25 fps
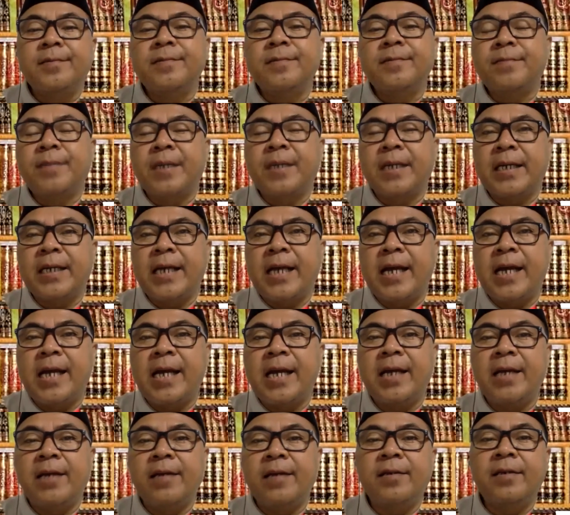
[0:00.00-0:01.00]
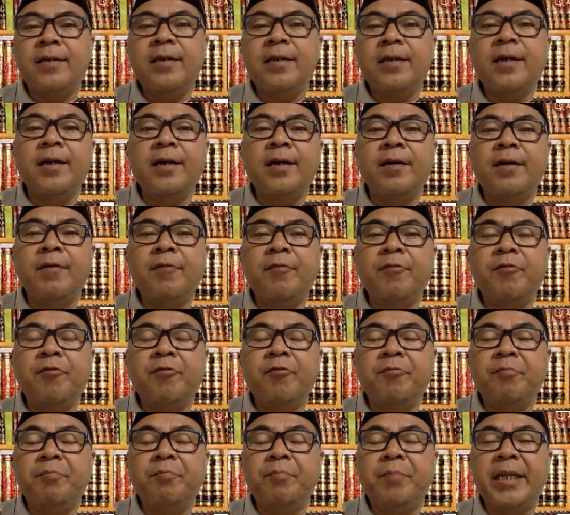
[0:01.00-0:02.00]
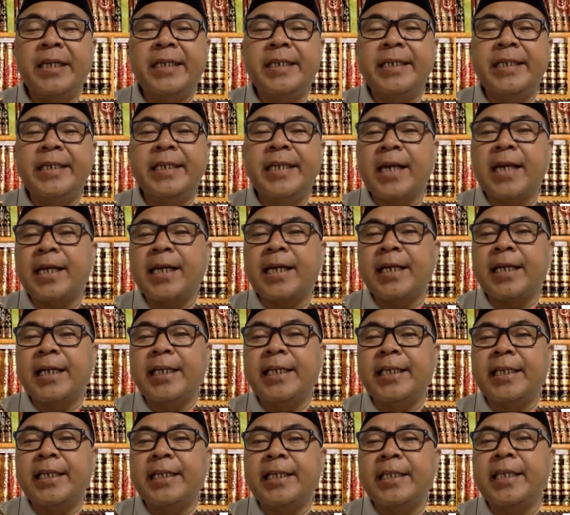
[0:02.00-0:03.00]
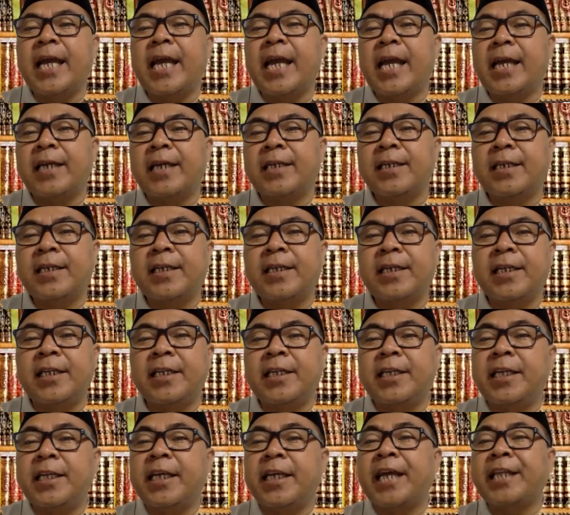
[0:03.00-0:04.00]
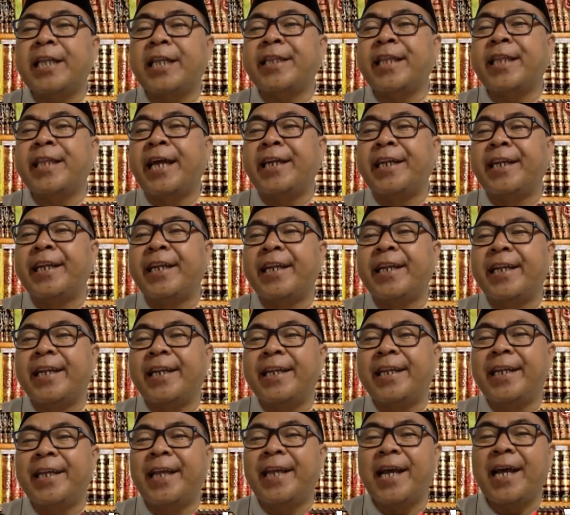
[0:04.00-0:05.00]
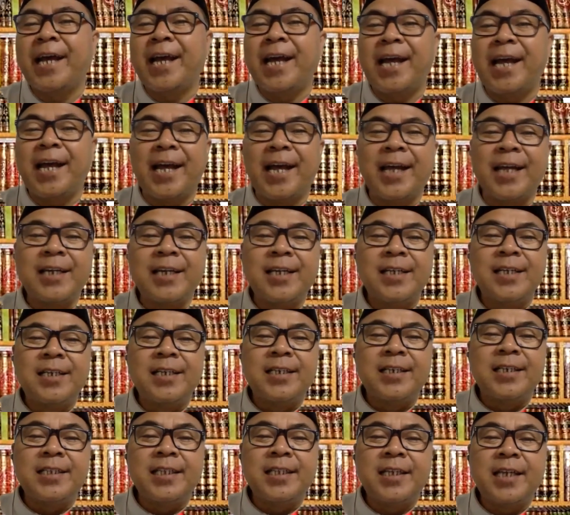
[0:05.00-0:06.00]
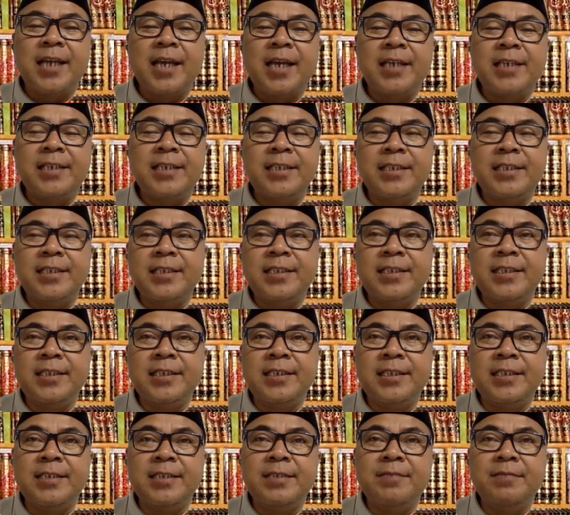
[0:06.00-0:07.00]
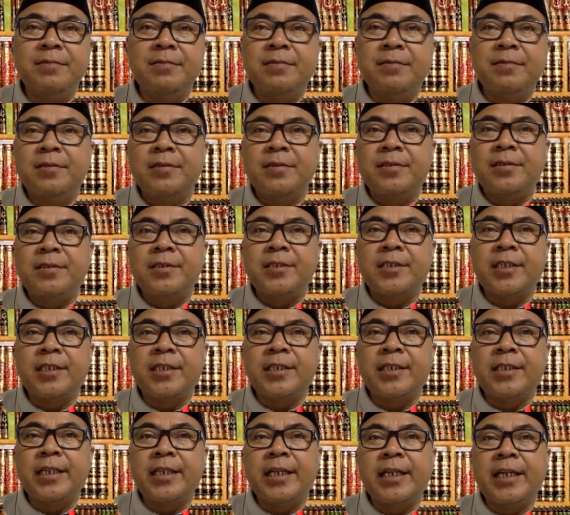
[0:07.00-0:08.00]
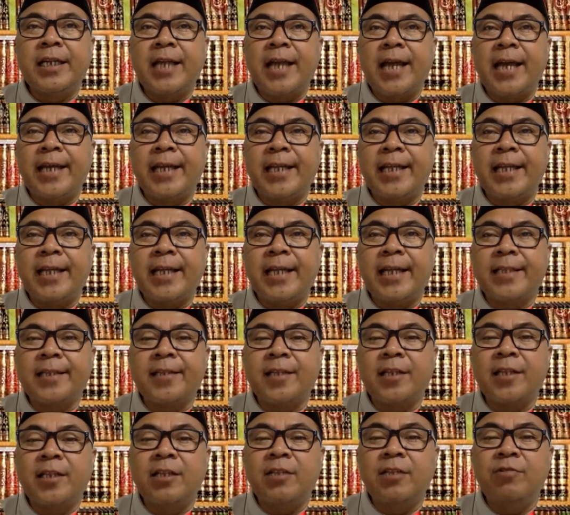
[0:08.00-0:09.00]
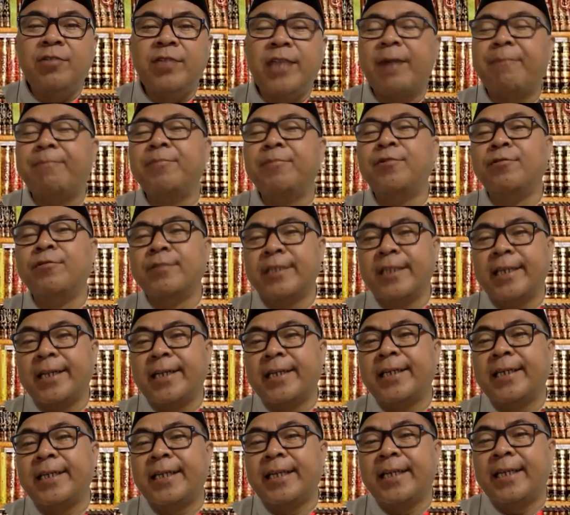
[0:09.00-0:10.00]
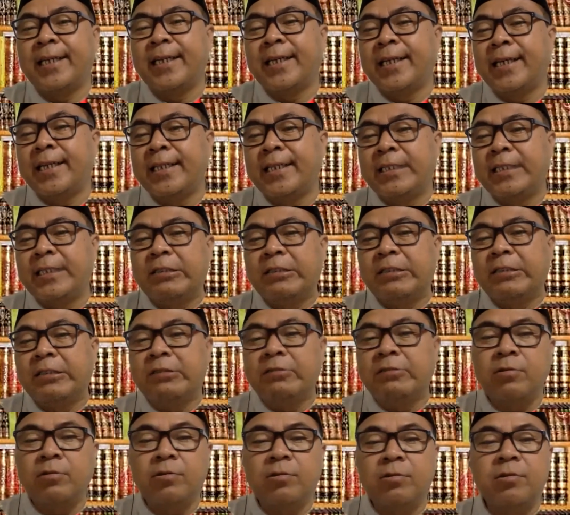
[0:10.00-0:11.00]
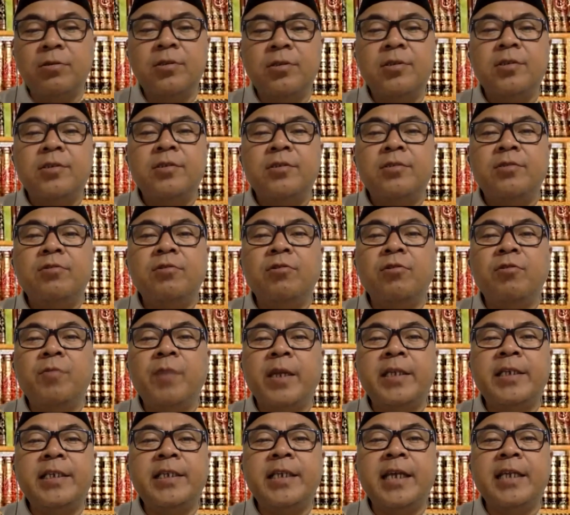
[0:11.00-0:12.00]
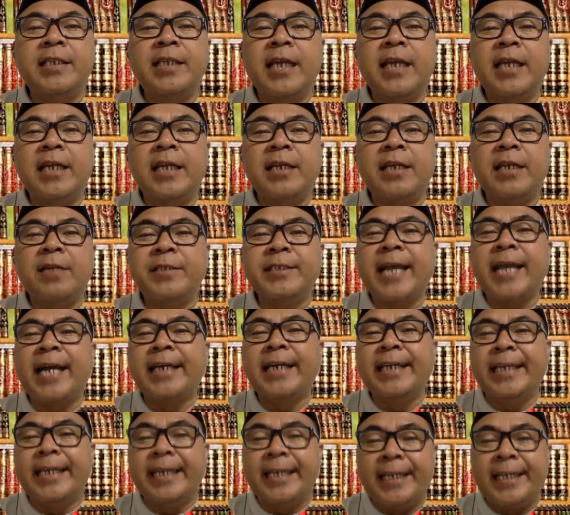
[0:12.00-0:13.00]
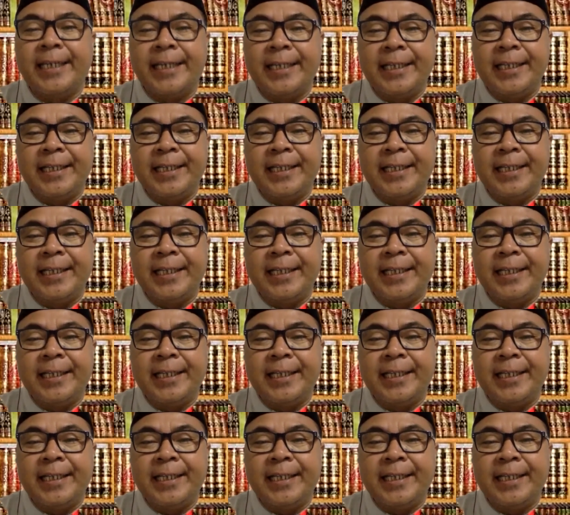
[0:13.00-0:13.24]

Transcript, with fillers: Maka eh, media kliknya klik ingatan. Ya, ketika disentil ayat tertentu nyambung dah. Nah, itu dulu medianya lebih canggih.